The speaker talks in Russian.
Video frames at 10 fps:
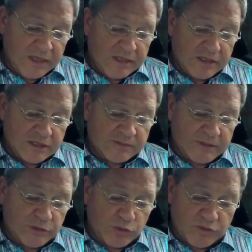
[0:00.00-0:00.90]
И
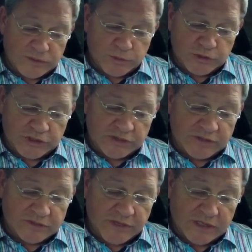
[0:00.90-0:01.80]
рассматриваю возможность
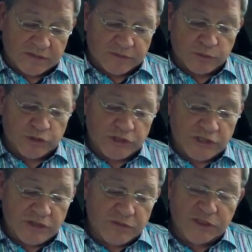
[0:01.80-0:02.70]
невозврата в случае
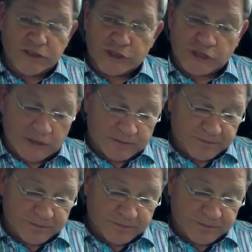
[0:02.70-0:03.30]
не выигрыша